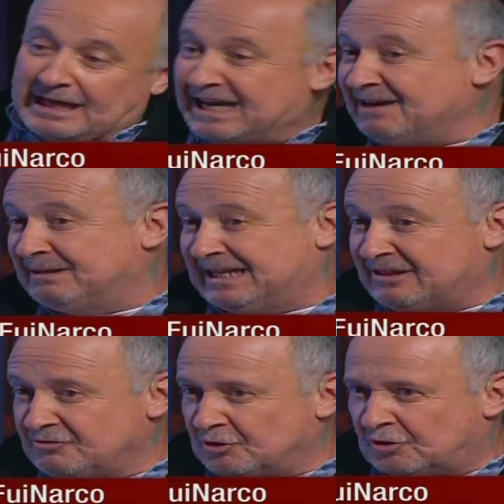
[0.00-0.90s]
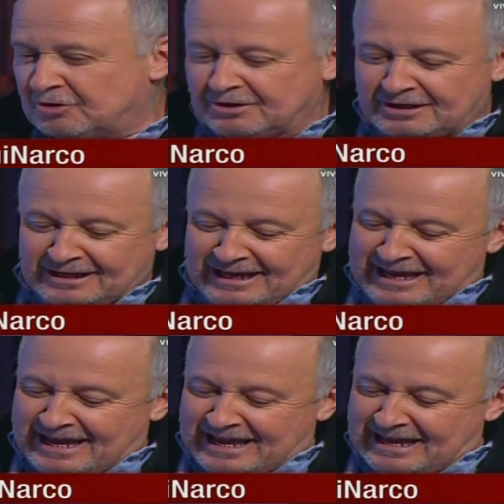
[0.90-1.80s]
querían meter dos,
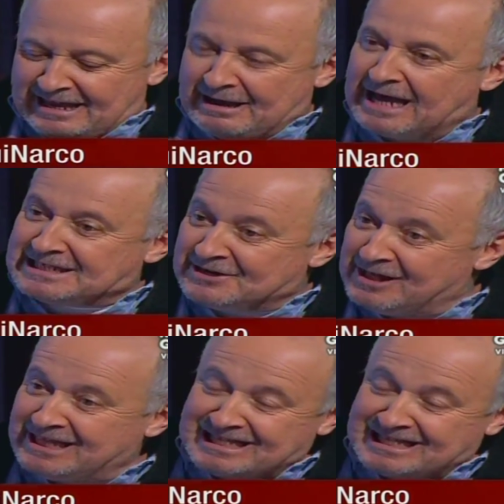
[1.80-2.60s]
a través